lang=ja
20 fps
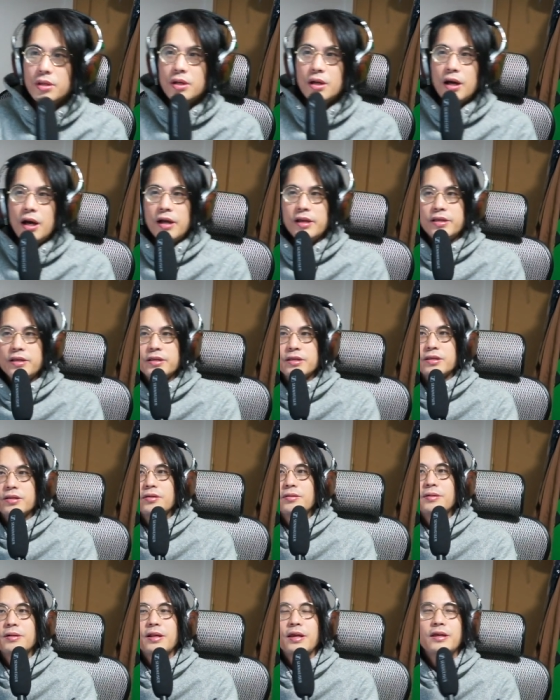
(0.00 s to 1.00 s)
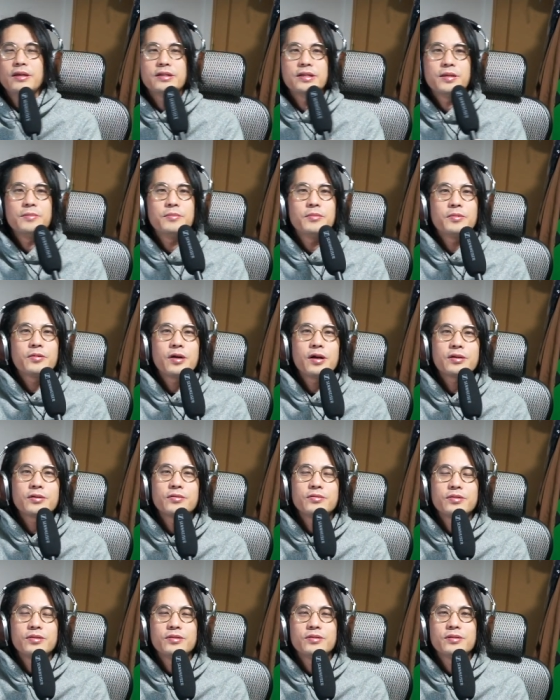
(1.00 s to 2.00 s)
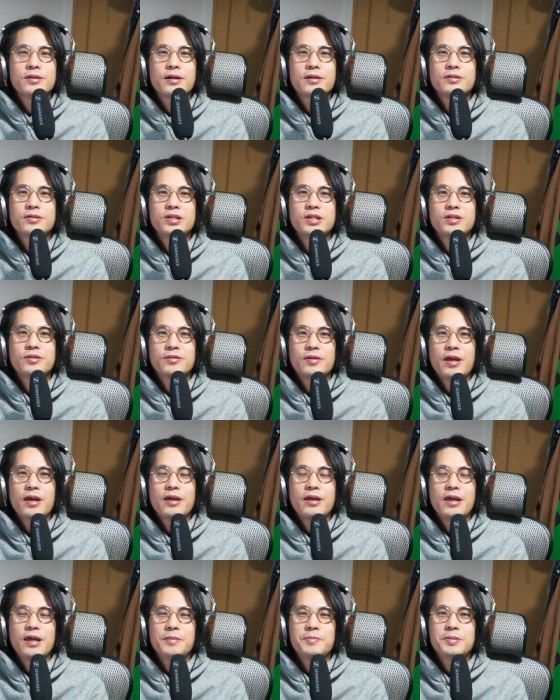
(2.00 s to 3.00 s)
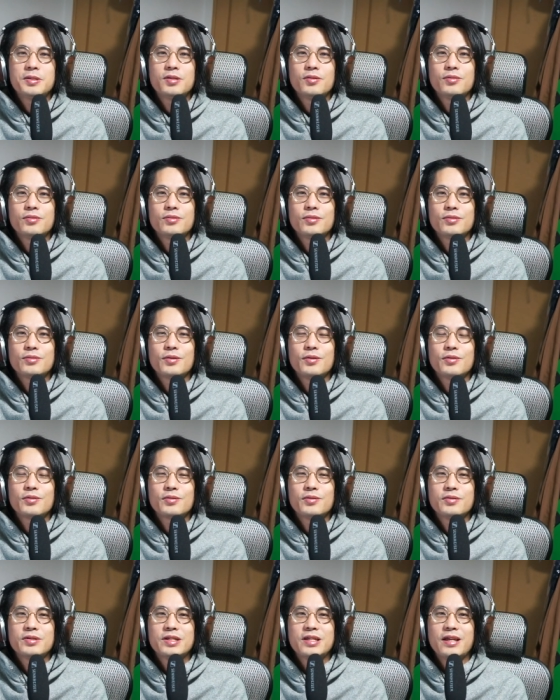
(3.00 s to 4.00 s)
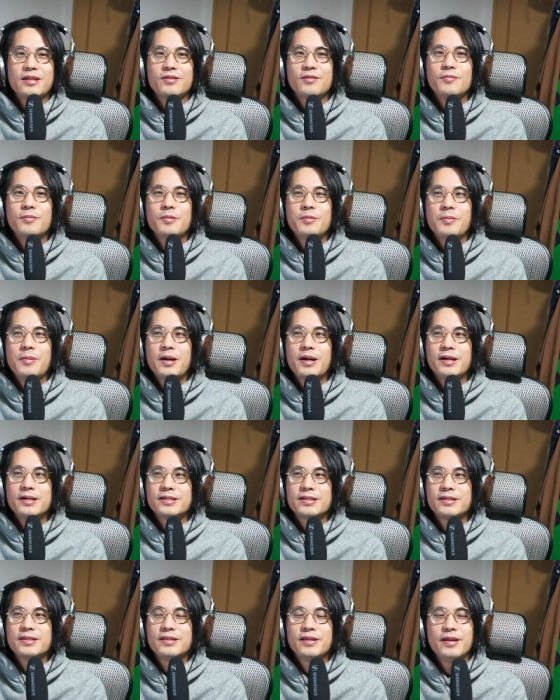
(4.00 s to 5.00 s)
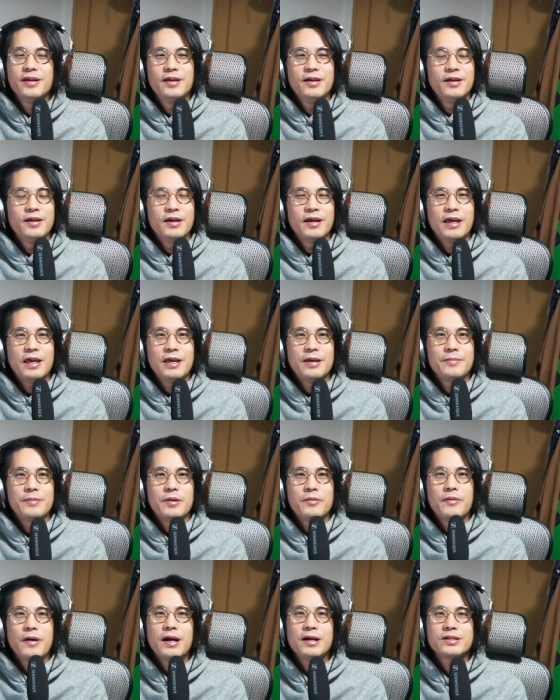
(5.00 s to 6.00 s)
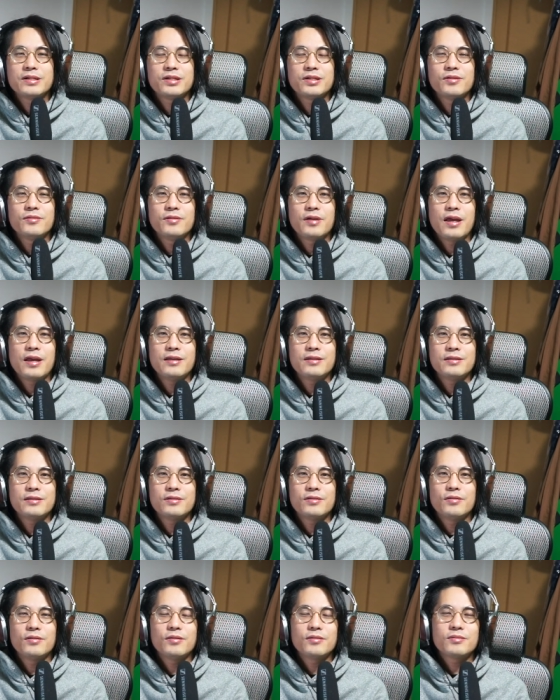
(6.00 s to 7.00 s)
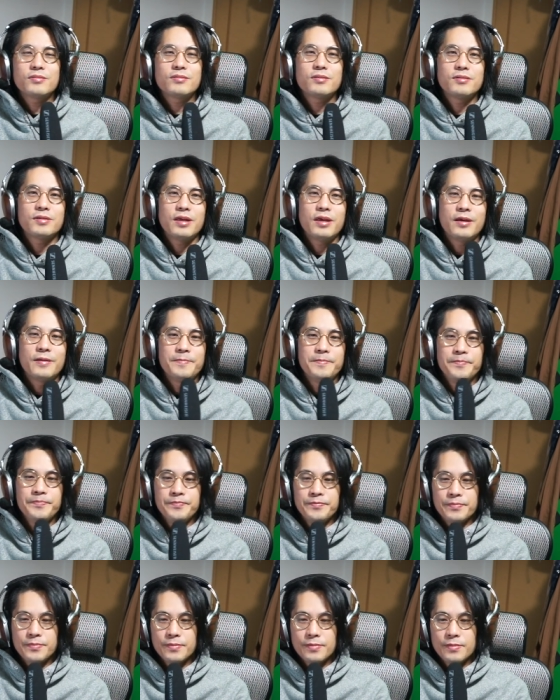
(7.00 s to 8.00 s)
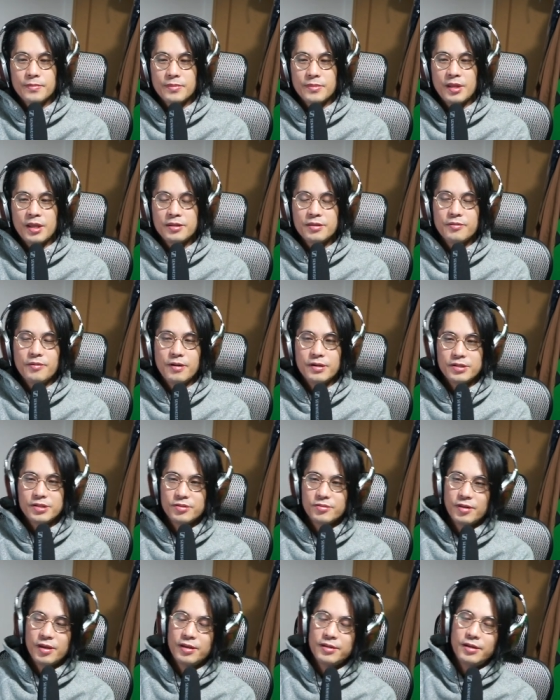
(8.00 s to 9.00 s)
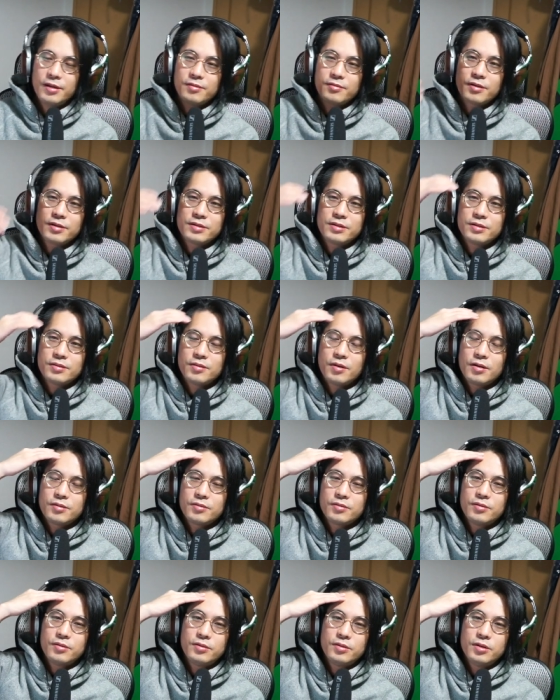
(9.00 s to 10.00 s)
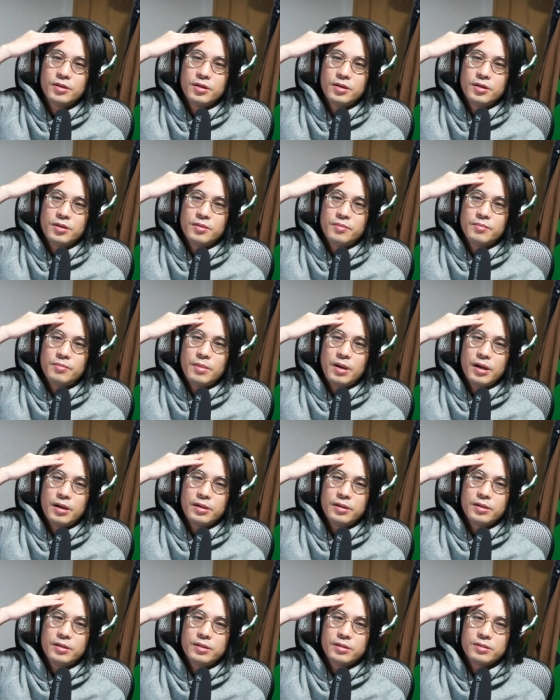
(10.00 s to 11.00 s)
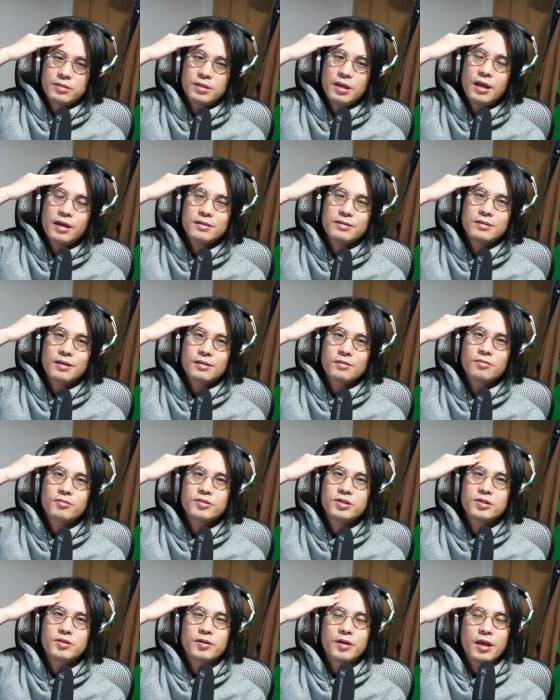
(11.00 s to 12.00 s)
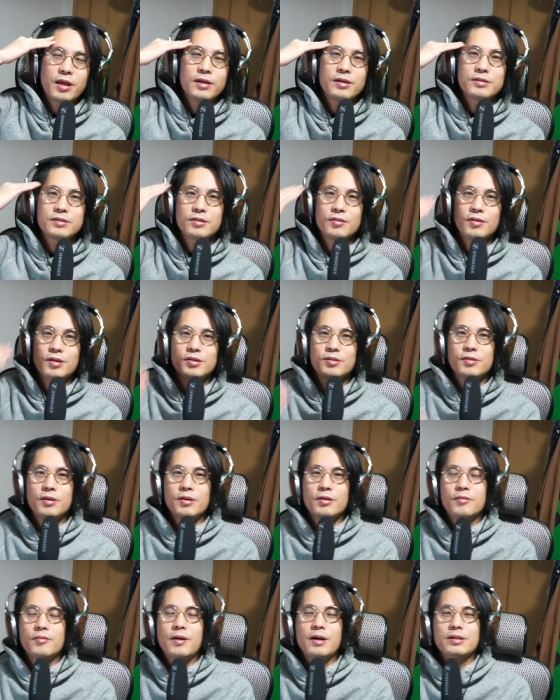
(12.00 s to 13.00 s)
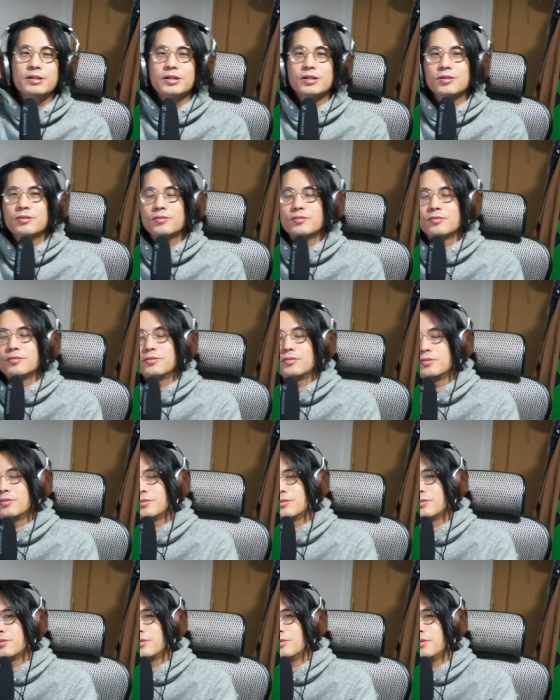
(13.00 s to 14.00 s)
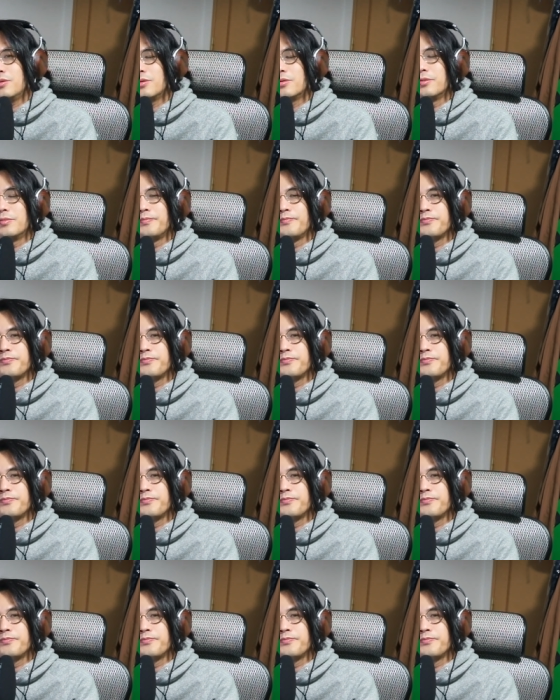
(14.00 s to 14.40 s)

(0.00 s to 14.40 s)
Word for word: はい。今日はね、専門学校入学時のね、エピソードトークをしたいと思います。えー、まあ、ファッション編ということで、なんでファッション編なのかっていうと、あの、まあ、出会った当時のね、それぞれのファッションを、